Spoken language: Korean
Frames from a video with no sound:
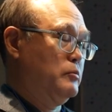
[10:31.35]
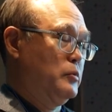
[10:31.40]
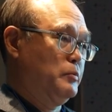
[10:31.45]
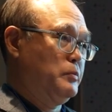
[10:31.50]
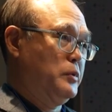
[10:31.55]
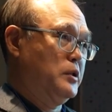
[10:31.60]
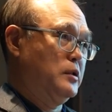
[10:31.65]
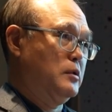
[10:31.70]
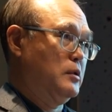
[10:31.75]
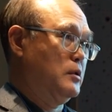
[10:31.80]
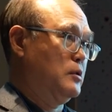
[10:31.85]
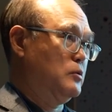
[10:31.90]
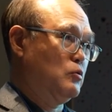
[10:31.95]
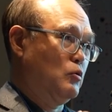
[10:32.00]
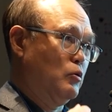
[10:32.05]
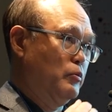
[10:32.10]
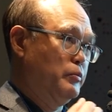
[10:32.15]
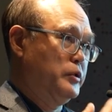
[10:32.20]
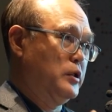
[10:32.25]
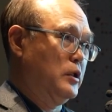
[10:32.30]
뭐 비즈니스
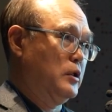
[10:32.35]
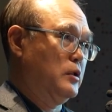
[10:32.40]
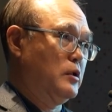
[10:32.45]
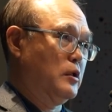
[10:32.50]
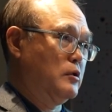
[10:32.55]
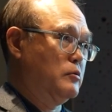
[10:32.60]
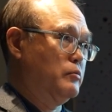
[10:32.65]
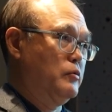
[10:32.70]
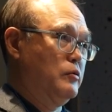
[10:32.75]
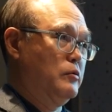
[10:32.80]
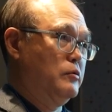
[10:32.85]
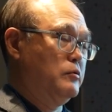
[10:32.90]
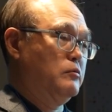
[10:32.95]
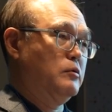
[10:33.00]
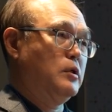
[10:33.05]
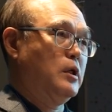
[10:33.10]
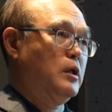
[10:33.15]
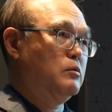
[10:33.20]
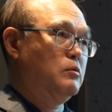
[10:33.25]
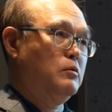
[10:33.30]
오브젝이라고
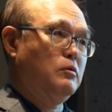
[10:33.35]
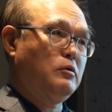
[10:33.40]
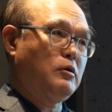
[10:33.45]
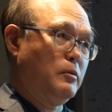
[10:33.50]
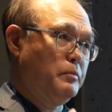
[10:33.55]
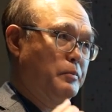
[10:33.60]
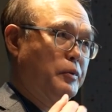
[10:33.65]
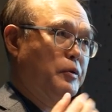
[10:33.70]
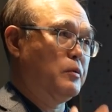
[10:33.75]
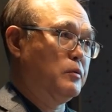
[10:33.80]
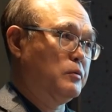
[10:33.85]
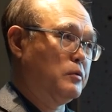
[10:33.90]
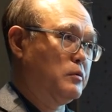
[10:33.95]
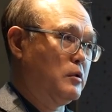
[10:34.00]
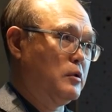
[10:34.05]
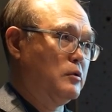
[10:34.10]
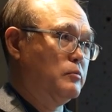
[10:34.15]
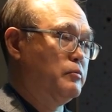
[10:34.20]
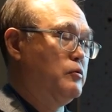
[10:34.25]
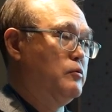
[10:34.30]
부르기도 하고
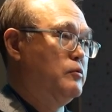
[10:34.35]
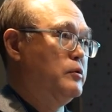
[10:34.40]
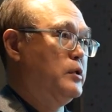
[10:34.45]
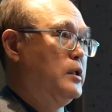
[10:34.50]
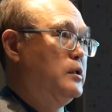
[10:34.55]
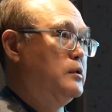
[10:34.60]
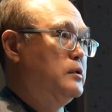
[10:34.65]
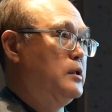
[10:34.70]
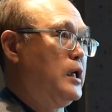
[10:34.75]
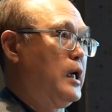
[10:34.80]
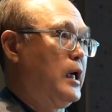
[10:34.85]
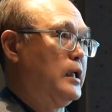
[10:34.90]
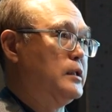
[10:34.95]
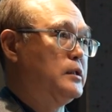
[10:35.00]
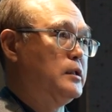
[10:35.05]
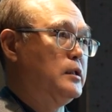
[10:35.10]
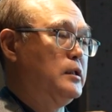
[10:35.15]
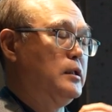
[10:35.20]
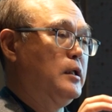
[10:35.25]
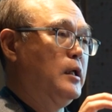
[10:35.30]
컴포넌트라고 부르기 했는데
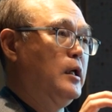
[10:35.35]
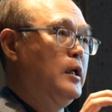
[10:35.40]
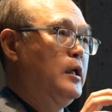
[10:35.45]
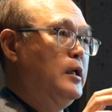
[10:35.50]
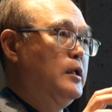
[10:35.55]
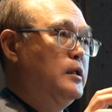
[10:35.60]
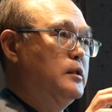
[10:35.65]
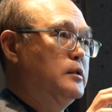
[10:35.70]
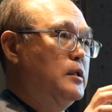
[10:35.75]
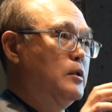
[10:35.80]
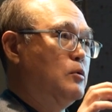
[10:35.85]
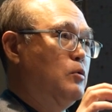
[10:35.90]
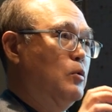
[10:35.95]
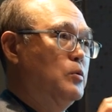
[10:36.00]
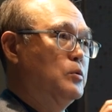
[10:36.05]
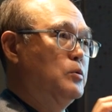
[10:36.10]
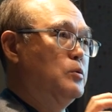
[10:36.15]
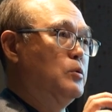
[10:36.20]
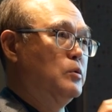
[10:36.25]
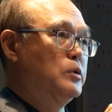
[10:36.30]
같이 이제
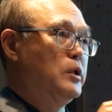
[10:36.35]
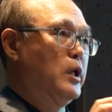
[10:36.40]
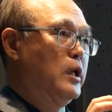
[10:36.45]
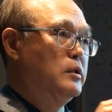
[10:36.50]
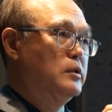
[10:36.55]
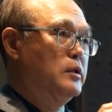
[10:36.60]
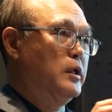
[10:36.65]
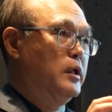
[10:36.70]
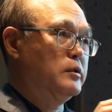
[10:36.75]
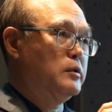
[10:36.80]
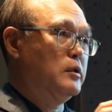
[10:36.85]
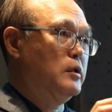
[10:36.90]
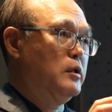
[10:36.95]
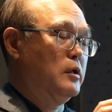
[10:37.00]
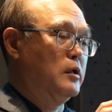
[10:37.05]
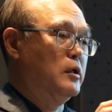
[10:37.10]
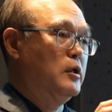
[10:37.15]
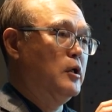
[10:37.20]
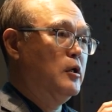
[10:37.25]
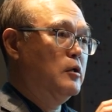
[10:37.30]
공동
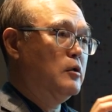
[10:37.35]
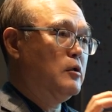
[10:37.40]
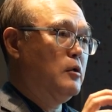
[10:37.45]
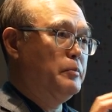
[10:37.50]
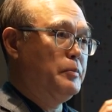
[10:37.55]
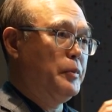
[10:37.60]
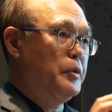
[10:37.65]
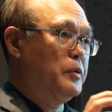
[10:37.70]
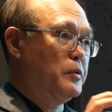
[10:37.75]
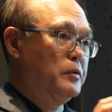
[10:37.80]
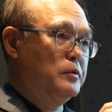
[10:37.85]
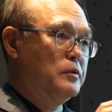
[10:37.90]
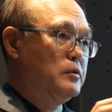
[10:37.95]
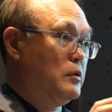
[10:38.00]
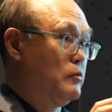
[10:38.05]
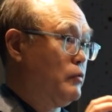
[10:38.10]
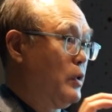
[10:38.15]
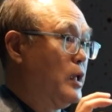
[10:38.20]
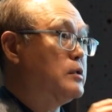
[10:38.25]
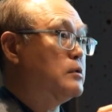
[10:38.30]
대응해서
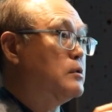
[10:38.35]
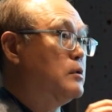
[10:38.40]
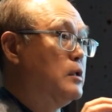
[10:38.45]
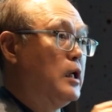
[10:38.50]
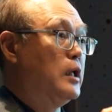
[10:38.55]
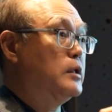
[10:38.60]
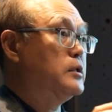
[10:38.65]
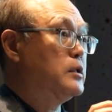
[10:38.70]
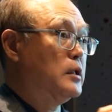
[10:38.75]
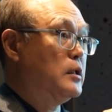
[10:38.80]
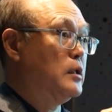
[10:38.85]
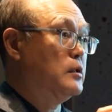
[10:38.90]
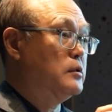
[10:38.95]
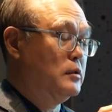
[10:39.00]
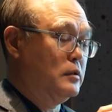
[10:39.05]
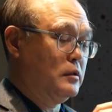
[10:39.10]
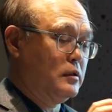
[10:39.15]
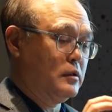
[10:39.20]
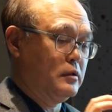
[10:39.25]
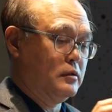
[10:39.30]
컴포넌트를
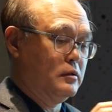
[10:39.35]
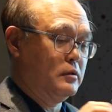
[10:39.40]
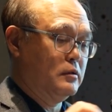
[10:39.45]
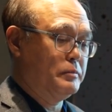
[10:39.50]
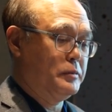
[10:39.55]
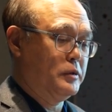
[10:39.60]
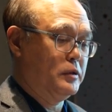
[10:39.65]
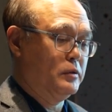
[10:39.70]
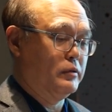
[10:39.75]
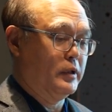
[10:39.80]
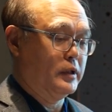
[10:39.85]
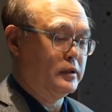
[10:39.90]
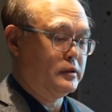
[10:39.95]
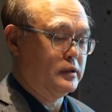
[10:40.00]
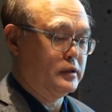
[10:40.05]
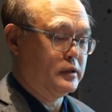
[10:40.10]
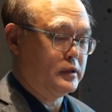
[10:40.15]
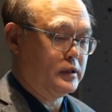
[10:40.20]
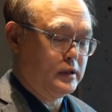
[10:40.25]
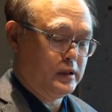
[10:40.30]
활성화하자라는 그
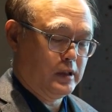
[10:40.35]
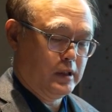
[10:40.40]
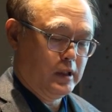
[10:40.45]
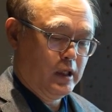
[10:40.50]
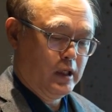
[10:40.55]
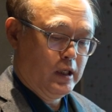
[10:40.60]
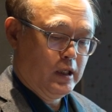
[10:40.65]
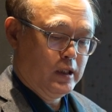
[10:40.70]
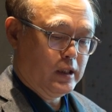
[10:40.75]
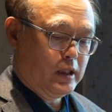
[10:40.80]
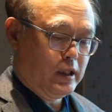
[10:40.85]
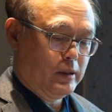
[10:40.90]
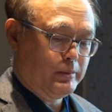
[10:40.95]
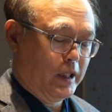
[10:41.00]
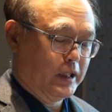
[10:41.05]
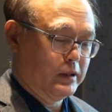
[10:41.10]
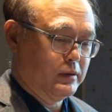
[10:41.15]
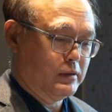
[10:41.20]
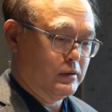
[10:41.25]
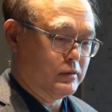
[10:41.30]
BOSC가
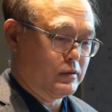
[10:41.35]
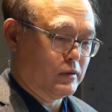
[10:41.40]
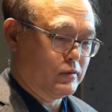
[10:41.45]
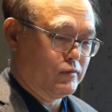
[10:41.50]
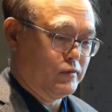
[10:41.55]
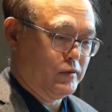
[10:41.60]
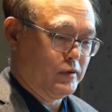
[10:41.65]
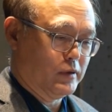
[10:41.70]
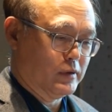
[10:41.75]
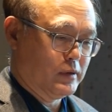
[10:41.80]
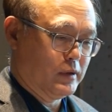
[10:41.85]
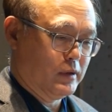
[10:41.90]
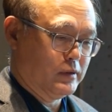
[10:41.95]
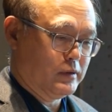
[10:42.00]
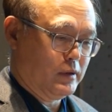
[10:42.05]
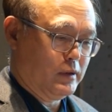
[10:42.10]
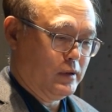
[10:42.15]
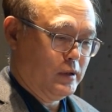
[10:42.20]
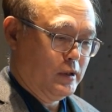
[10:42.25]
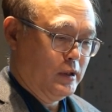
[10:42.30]
만들어졌고요.
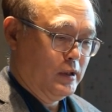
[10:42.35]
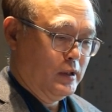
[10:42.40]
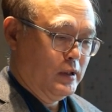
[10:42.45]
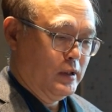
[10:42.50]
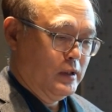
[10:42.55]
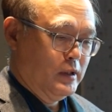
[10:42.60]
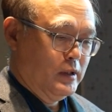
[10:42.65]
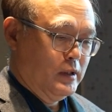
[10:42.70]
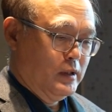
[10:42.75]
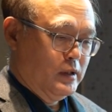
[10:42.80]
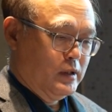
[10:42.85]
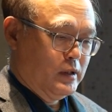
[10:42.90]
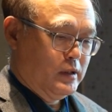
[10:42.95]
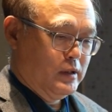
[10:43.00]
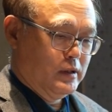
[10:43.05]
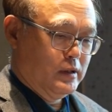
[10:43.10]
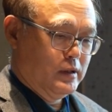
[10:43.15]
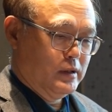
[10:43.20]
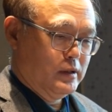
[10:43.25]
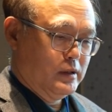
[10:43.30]
그래서
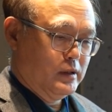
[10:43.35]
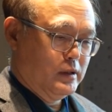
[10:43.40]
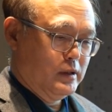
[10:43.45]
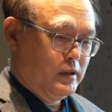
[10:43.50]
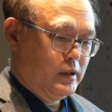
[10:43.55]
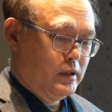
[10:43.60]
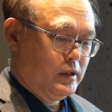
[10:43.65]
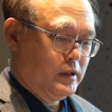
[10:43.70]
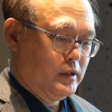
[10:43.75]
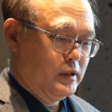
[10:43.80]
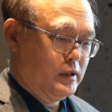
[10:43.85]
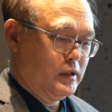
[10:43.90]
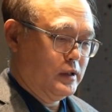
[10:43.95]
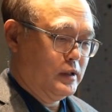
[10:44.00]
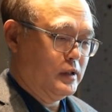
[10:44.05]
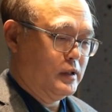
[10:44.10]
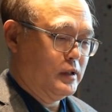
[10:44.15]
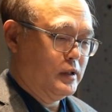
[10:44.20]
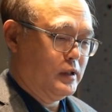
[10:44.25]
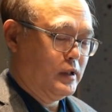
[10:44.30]
그
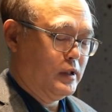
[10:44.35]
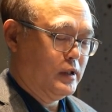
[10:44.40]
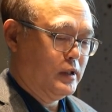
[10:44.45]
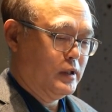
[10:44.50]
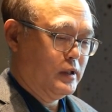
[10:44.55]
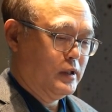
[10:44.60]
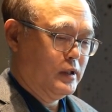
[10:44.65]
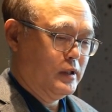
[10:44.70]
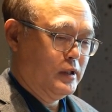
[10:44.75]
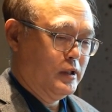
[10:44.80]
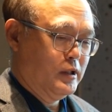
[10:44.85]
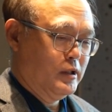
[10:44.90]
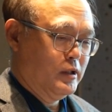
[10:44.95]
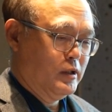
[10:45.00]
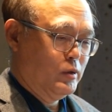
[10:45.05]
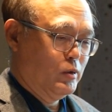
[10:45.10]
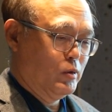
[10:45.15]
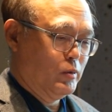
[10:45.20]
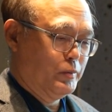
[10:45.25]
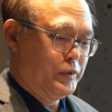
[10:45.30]
이
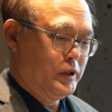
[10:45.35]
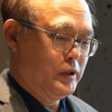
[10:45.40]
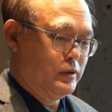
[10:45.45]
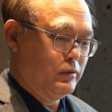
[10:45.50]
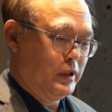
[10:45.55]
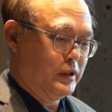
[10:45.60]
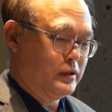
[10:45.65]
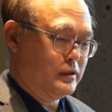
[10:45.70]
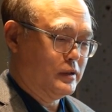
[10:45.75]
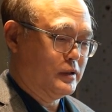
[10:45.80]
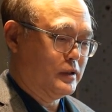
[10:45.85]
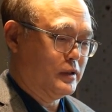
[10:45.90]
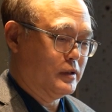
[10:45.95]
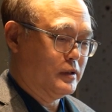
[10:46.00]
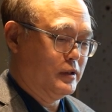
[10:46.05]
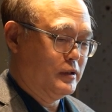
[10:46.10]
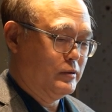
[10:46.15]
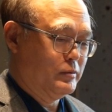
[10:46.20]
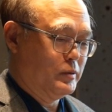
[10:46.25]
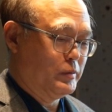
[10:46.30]
요 BOSC
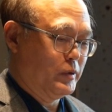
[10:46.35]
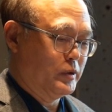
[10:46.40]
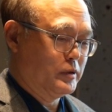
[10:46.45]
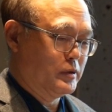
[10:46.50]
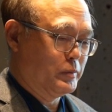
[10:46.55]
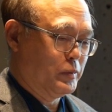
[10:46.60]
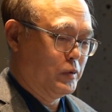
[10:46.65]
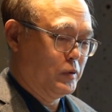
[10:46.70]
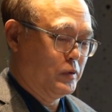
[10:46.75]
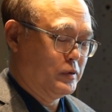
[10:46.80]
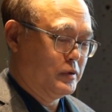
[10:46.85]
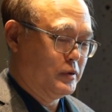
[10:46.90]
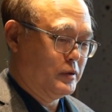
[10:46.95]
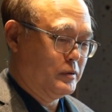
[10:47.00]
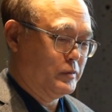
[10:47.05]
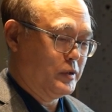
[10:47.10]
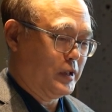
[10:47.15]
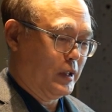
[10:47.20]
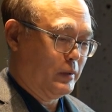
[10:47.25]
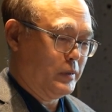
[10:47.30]
그림을 먼저
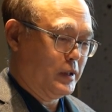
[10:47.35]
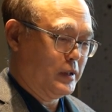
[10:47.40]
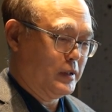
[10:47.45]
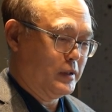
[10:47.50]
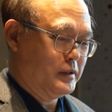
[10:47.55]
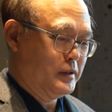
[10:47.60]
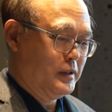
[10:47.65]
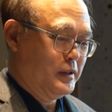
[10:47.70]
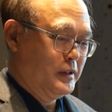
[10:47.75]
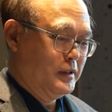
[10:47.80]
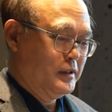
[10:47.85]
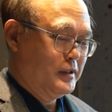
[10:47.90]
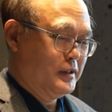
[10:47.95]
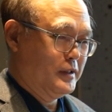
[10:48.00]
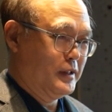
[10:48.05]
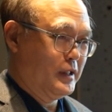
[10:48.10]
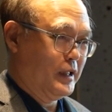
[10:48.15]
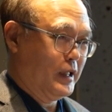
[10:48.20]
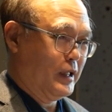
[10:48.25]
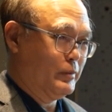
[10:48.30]
보여드리면 아마
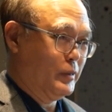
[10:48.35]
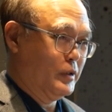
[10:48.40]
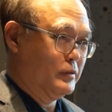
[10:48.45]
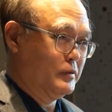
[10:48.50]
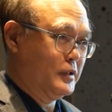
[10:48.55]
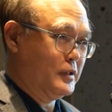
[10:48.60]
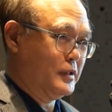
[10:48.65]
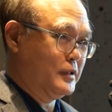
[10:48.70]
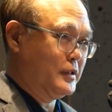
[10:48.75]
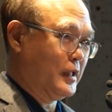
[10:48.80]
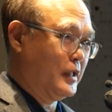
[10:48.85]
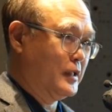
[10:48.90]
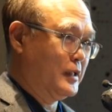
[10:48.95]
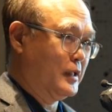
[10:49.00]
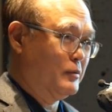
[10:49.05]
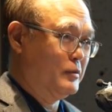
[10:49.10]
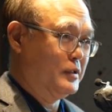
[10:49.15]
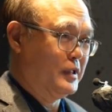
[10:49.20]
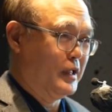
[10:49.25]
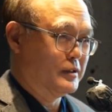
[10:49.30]
이게 아마 우리 식사하다
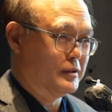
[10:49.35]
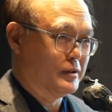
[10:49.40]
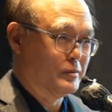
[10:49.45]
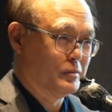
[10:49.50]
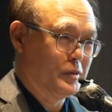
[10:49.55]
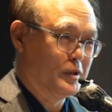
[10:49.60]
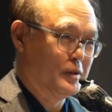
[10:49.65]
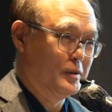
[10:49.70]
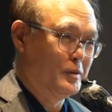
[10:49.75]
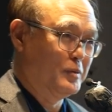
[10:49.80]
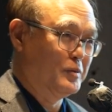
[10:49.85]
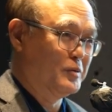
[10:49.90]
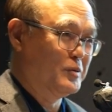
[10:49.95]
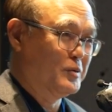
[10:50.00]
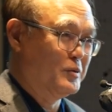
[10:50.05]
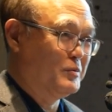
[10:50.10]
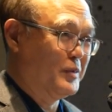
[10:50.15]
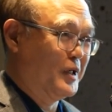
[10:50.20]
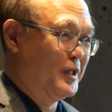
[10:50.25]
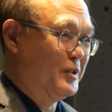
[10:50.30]
우리 양승민
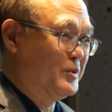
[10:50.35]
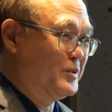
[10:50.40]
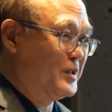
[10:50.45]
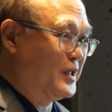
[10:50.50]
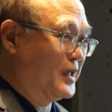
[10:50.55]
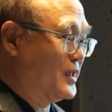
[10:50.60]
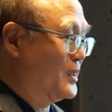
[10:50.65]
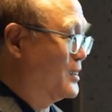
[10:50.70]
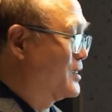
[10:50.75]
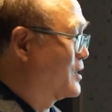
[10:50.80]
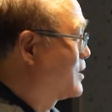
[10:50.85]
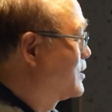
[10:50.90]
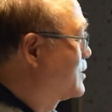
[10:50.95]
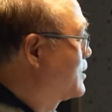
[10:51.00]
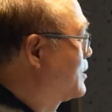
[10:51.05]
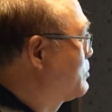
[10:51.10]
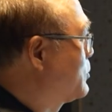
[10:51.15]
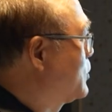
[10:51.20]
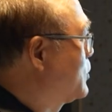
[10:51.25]
교수님하고도 잠깐 얘기했는데